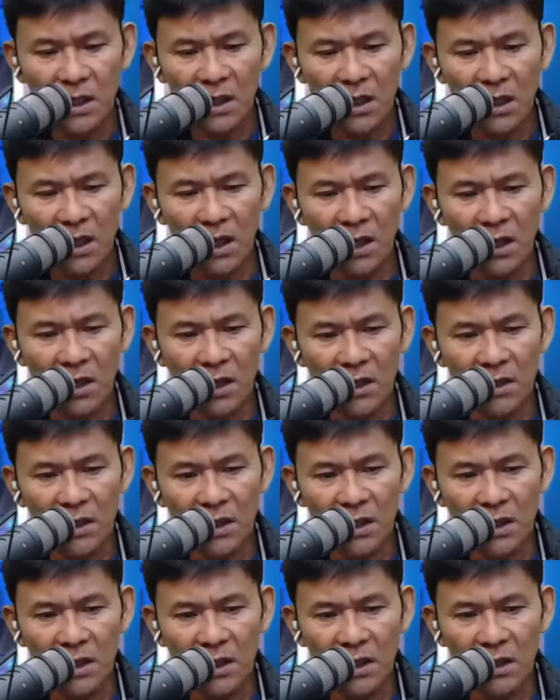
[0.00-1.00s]
ang
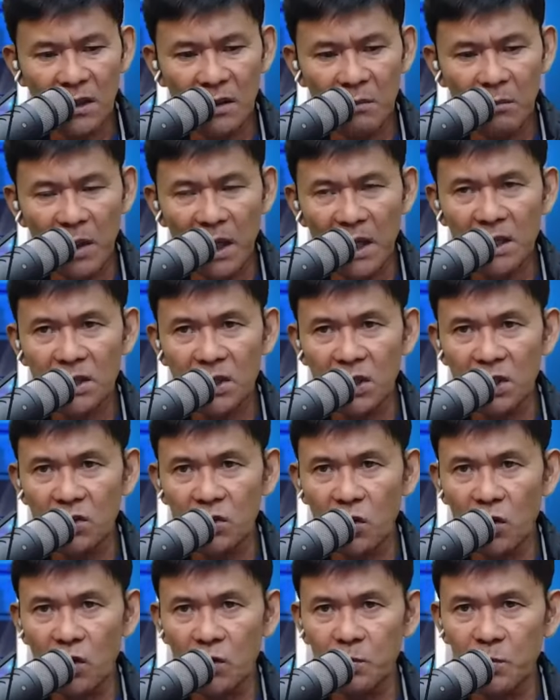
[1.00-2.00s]
uh, Mighty
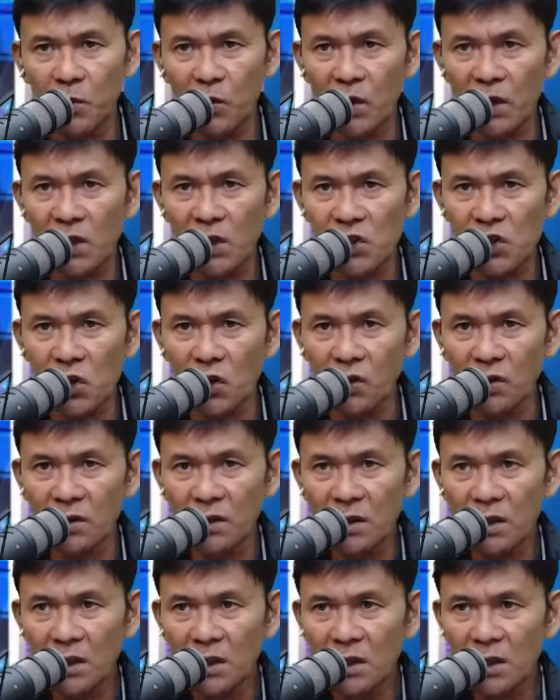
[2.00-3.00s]
Corporation
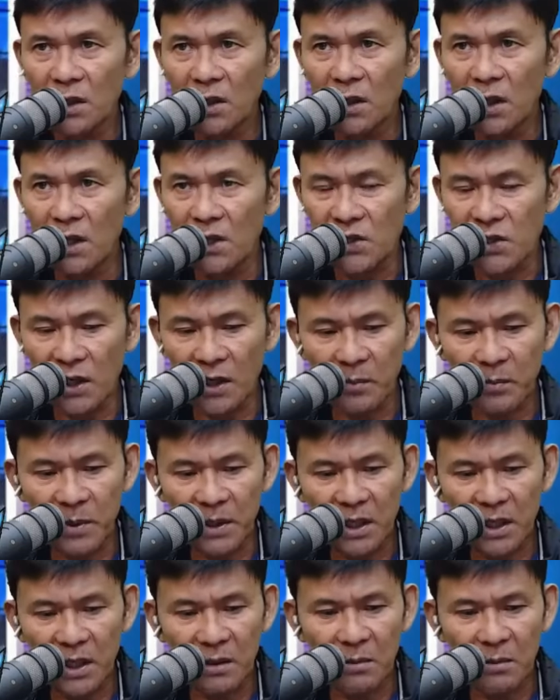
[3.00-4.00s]
na siyang
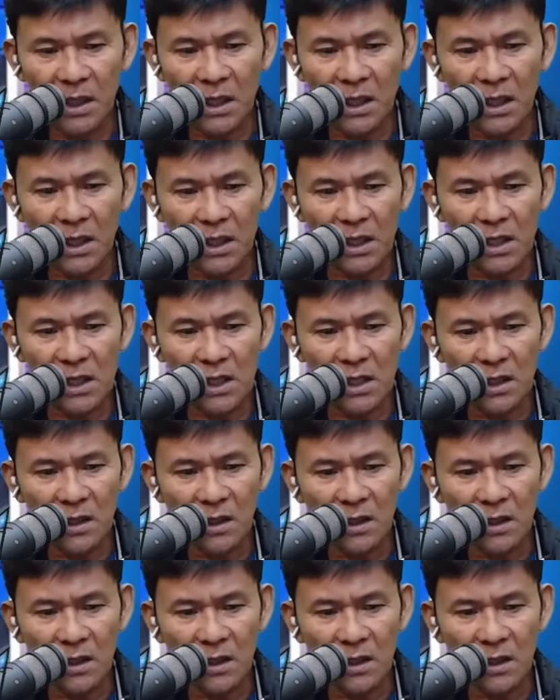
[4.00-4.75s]
pinakamalaking